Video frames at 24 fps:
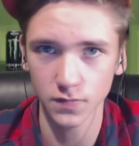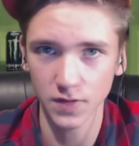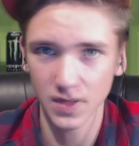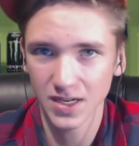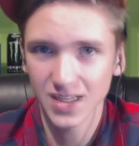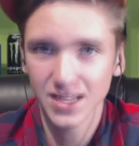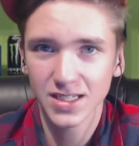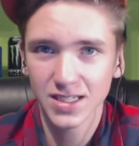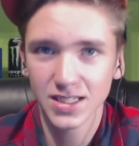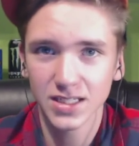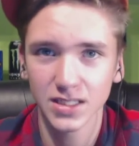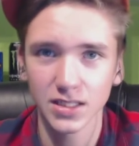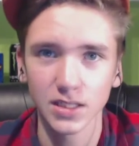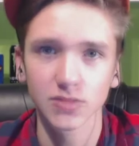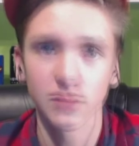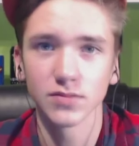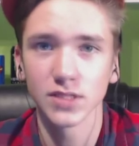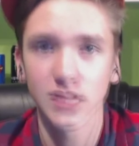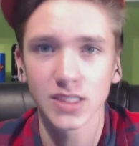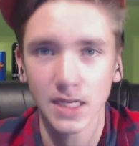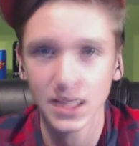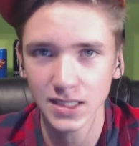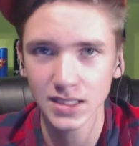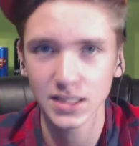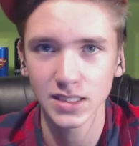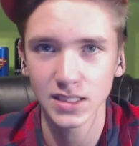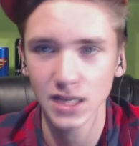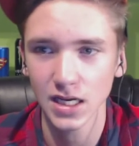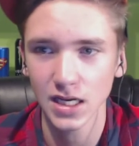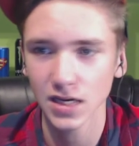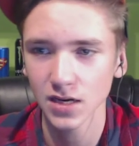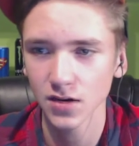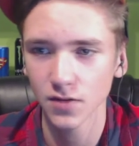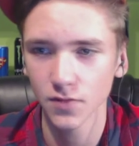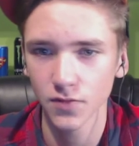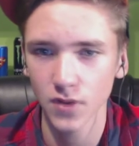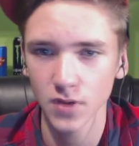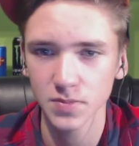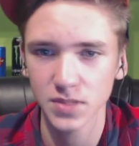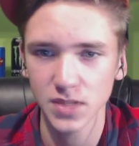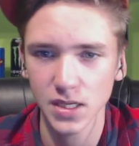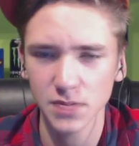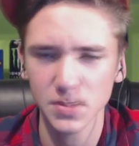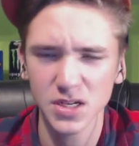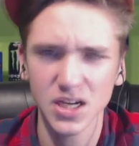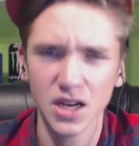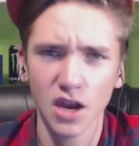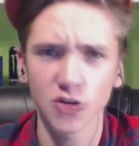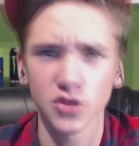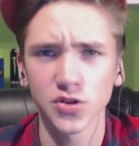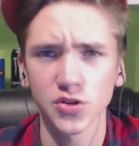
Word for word: Wenn nicht, ich kann es nicht ändern. Fraps ist abgegangen.